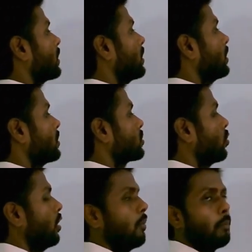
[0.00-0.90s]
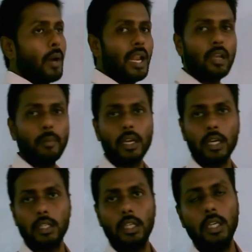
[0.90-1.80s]
कि इसको हम बल्क में
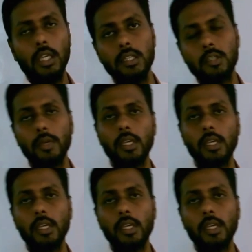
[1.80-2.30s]
करते हैं इसमें